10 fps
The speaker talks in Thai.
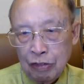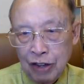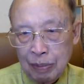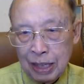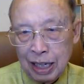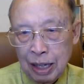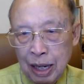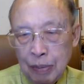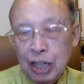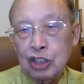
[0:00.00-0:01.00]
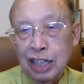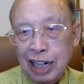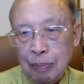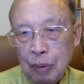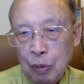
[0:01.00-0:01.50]
ฟังเหมือนกัน เพื่อเขาจะได้
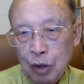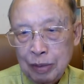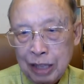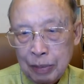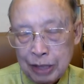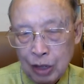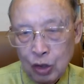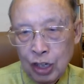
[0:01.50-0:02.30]
รับพระพรมาจากพระเจ้า